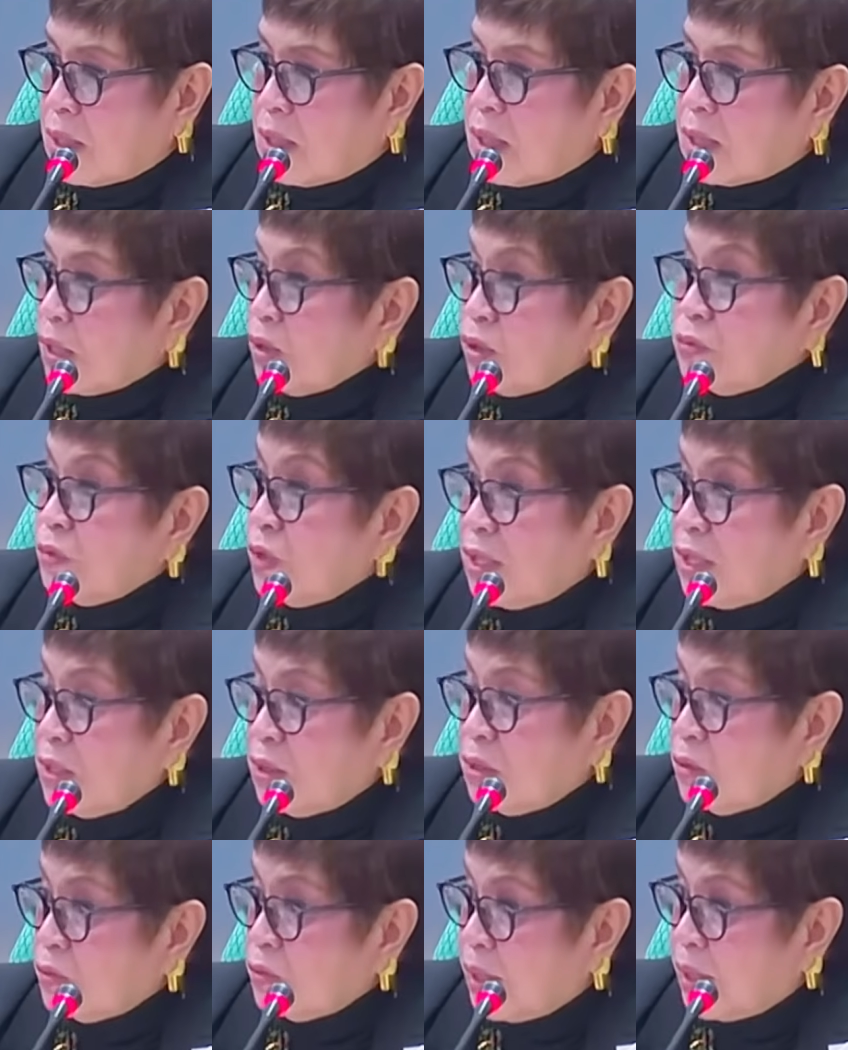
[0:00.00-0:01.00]
Ngayon, wala
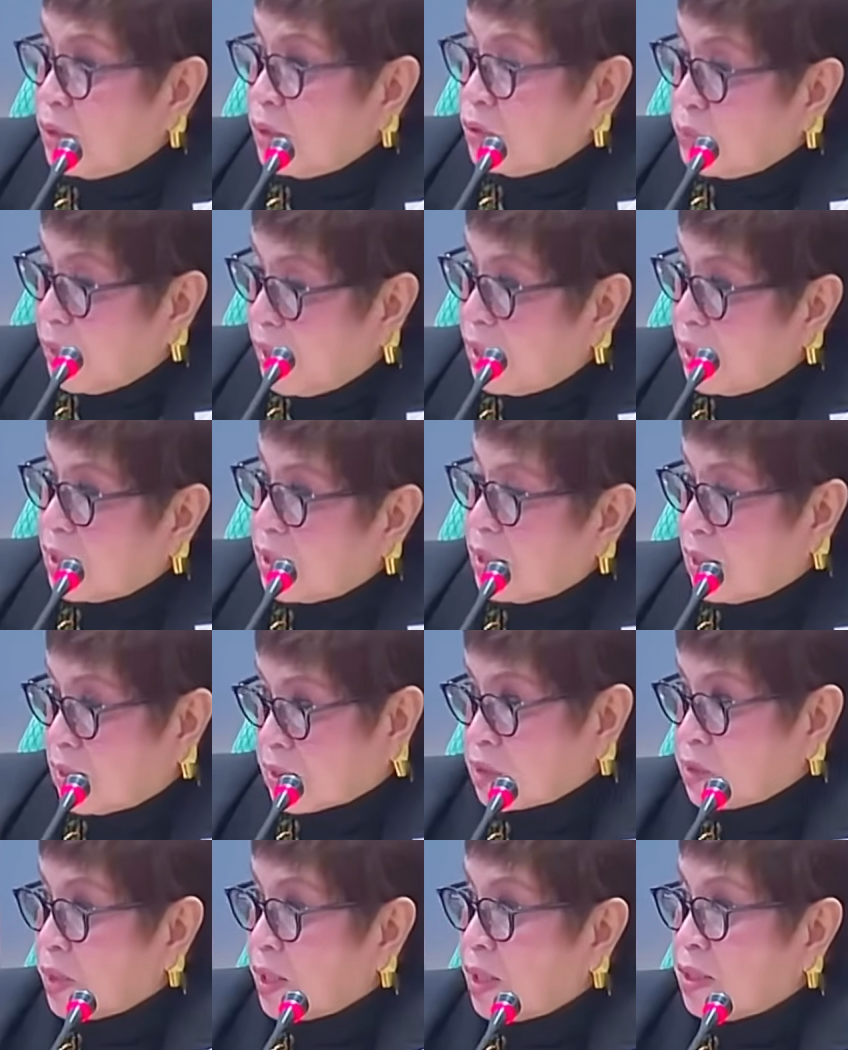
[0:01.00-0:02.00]
nang obey-obey ng
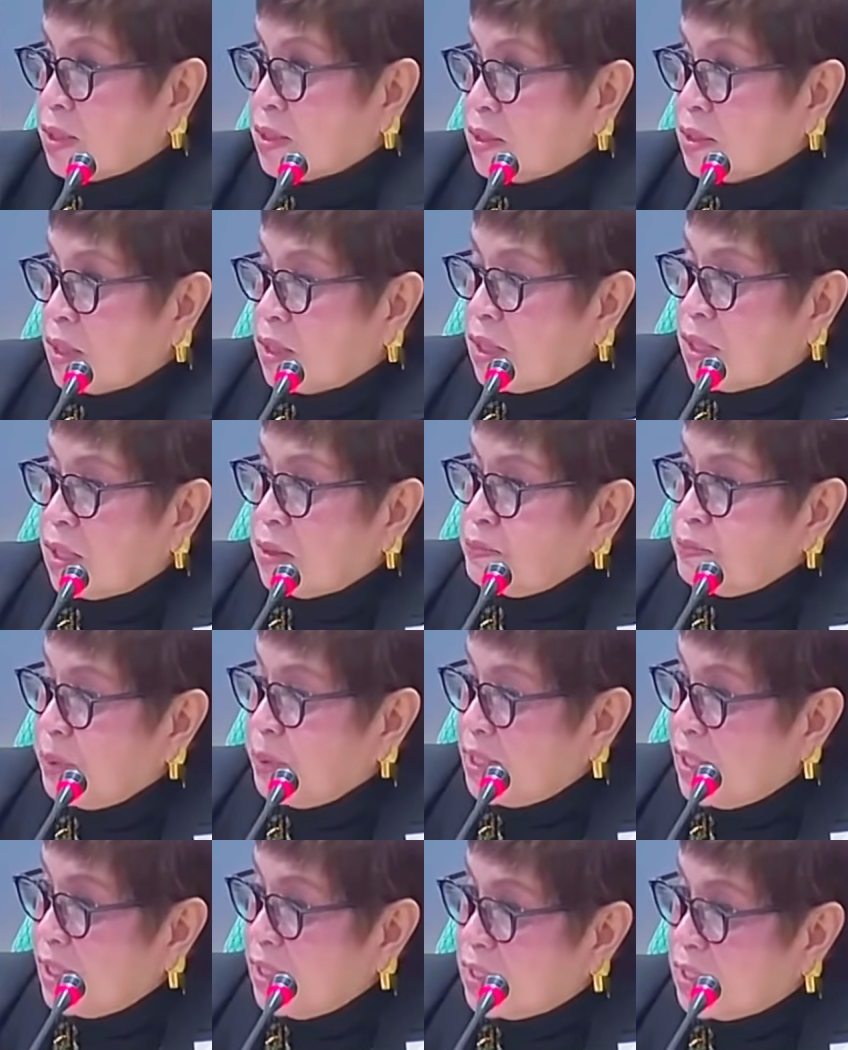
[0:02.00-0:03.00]
husband.
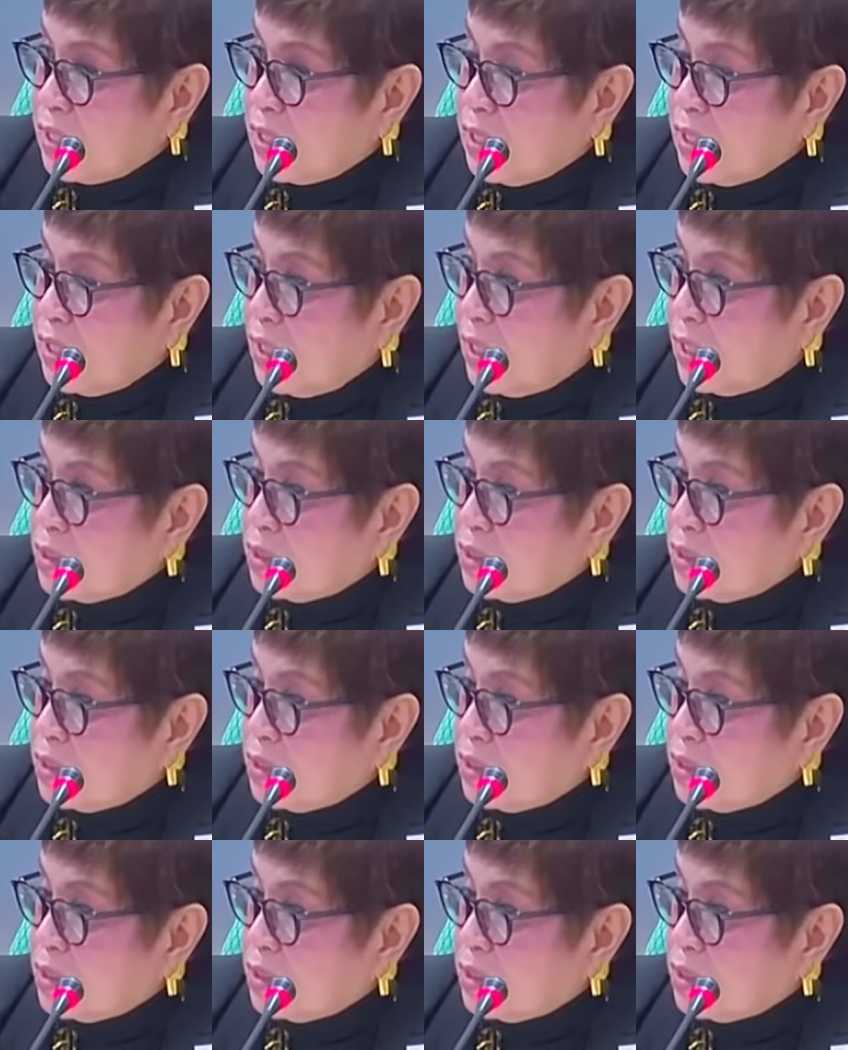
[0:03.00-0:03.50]
Pinalitan na yan. Opo,